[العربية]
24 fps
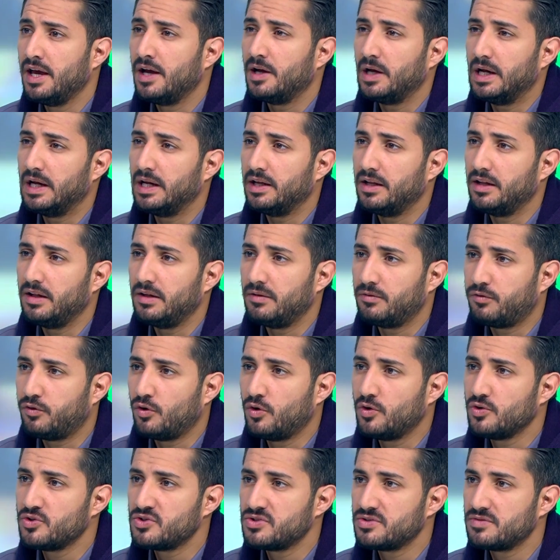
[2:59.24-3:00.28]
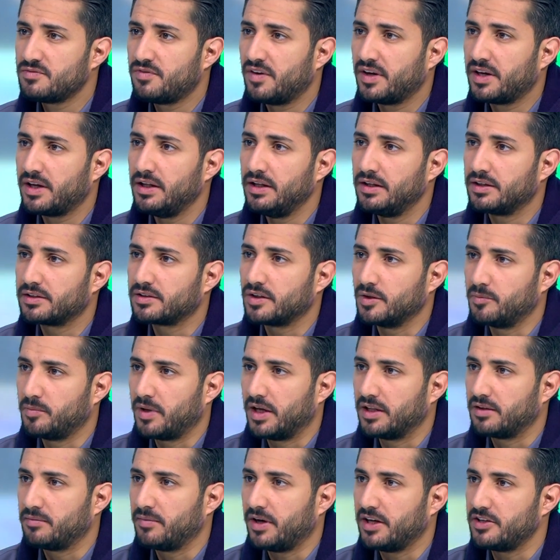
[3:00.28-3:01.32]
الفوز فك
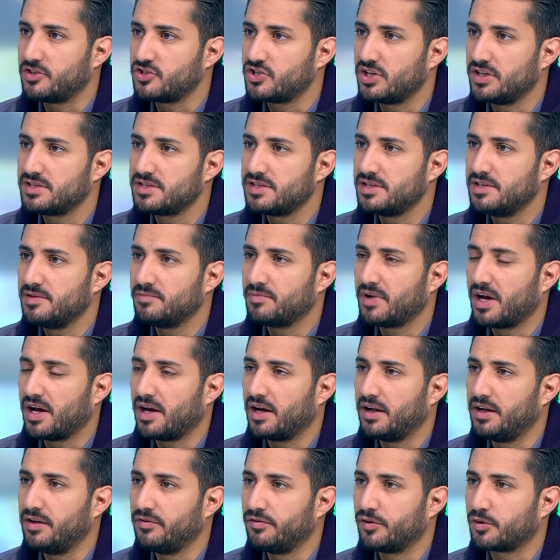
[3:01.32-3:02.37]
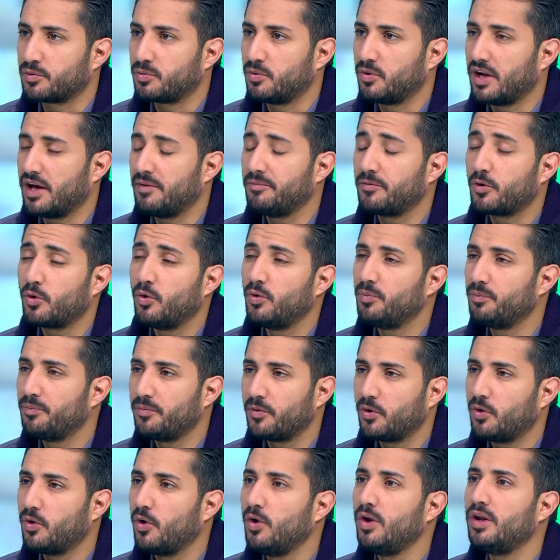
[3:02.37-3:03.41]
الارتباط مع تشيلسي مع ليفربول عم
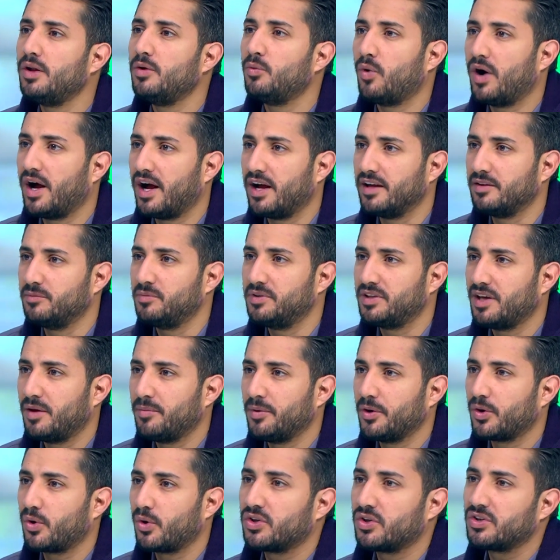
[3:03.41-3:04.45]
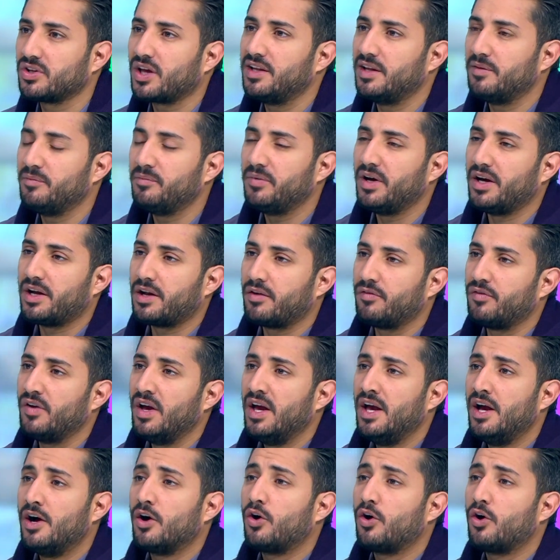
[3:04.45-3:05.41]
كل واحد بتابع قدم بيعرف نعم.